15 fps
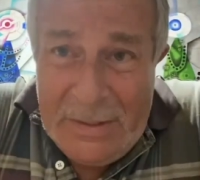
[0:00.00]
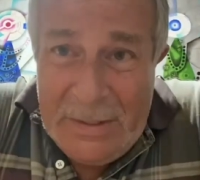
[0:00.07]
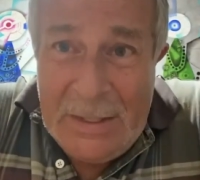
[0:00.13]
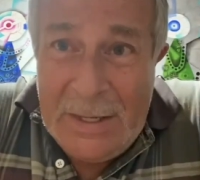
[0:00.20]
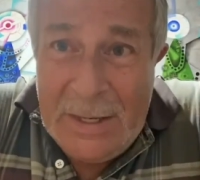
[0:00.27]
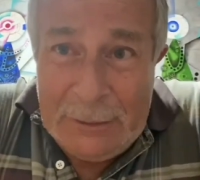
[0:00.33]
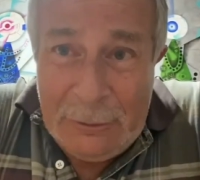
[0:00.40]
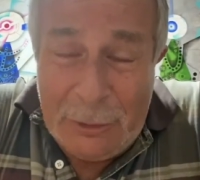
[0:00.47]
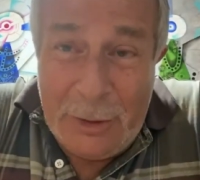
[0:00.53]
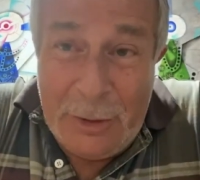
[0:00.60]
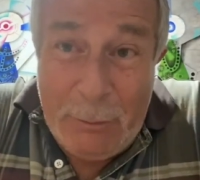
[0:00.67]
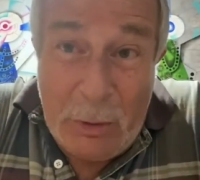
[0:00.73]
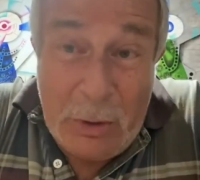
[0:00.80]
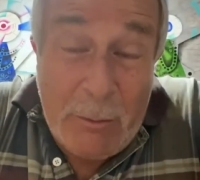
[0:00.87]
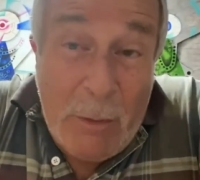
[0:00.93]
Y esto de
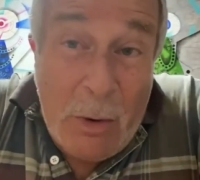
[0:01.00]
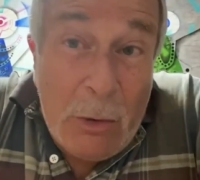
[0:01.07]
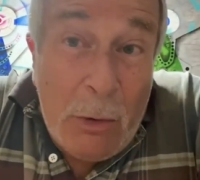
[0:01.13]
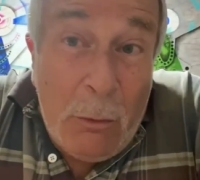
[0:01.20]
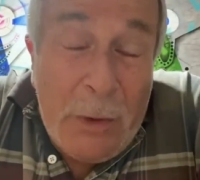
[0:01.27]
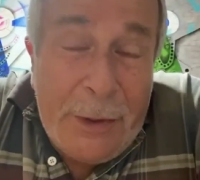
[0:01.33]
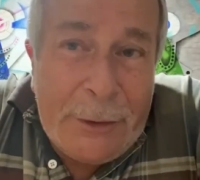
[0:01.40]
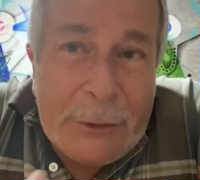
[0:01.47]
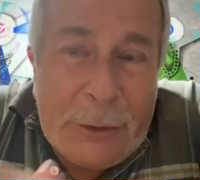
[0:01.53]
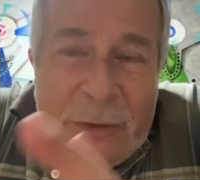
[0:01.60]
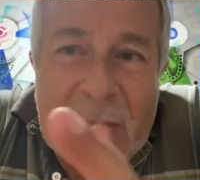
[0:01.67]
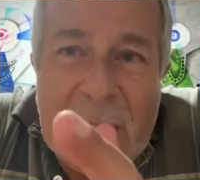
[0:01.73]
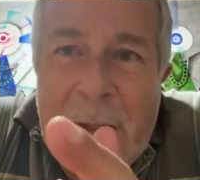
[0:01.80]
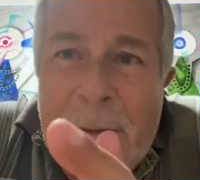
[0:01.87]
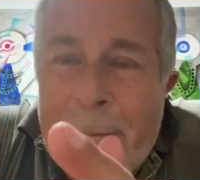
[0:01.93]
Pokémon Go, bueno, no
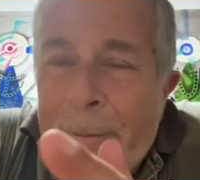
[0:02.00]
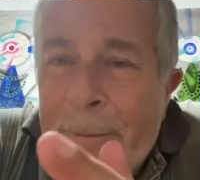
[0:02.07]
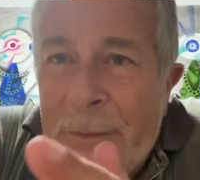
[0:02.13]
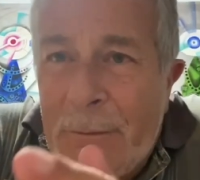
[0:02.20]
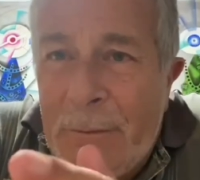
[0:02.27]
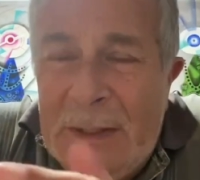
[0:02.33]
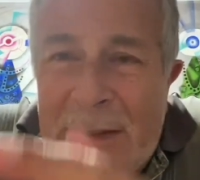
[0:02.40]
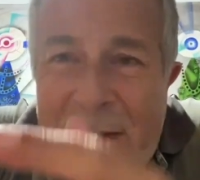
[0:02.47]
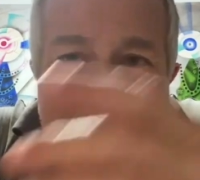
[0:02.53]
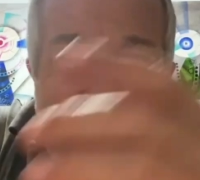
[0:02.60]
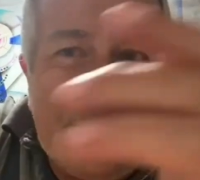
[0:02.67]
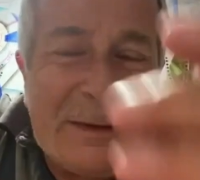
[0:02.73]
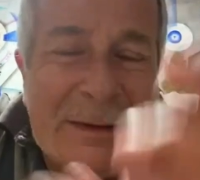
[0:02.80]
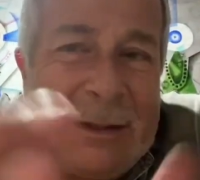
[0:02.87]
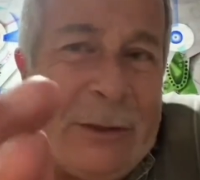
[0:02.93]
sé, viste,
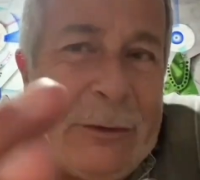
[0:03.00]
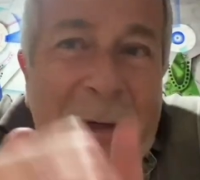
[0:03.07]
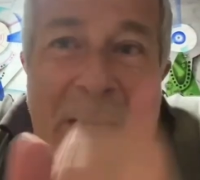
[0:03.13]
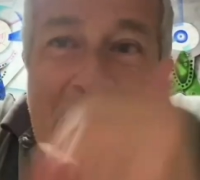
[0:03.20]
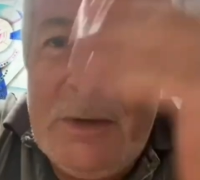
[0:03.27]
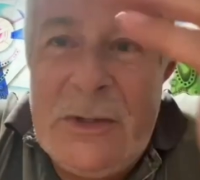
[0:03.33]
estás haciendo las